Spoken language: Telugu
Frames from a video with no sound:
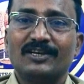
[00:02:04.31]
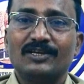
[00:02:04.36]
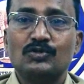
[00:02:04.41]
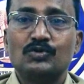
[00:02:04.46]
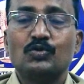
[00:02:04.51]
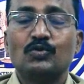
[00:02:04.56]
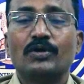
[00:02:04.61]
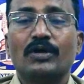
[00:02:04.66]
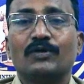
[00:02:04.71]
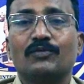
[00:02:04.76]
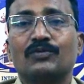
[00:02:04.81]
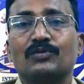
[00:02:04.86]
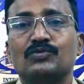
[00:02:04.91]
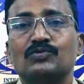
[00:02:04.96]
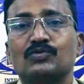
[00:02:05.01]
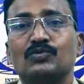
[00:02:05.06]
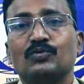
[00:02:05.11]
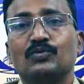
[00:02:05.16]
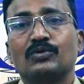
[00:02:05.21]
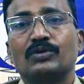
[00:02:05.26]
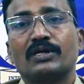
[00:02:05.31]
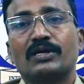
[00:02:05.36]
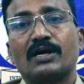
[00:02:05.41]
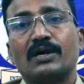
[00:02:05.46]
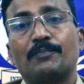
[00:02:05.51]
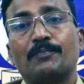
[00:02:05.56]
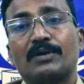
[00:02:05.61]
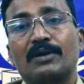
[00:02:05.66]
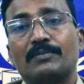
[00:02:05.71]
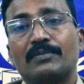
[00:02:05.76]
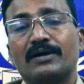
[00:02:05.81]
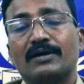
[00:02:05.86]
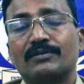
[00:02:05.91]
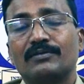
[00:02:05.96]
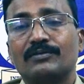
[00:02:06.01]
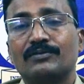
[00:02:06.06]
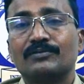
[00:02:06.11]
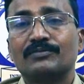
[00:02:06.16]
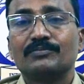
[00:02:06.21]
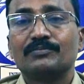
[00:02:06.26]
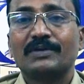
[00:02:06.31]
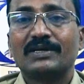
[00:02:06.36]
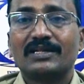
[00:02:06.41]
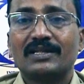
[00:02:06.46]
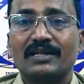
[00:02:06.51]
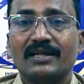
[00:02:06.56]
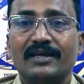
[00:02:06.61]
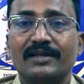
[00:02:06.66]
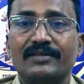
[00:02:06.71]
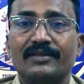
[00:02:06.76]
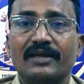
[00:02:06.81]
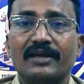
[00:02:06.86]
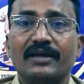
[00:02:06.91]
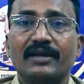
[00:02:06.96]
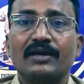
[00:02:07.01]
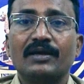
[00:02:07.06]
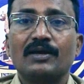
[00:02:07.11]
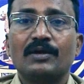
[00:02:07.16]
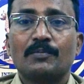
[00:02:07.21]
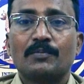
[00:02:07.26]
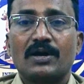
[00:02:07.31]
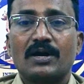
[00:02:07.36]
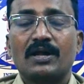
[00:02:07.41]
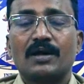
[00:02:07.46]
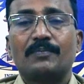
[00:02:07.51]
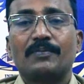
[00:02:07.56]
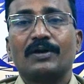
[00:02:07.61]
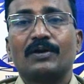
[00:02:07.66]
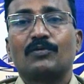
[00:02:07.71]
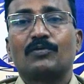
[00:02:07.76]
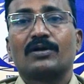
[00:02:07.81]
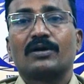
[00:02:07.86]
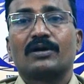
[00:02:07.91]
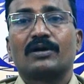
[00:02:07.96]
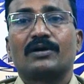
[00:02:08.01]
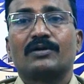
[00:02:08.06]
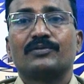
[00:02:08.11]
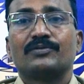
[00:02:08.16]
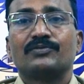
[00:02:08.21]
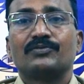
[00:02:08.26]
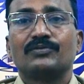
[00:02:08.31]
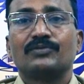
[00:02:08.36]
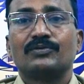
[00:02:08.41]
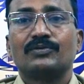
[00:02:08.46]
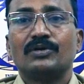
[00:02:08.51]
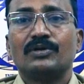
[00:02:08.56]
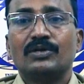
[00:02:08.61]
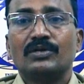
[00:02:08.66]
ఇంజూర్డ్ అవ్వచ్చు ఇంకా ప్రమాదం పెద్దదైతే ప్రాణాపాయం కూడా కావచ్చు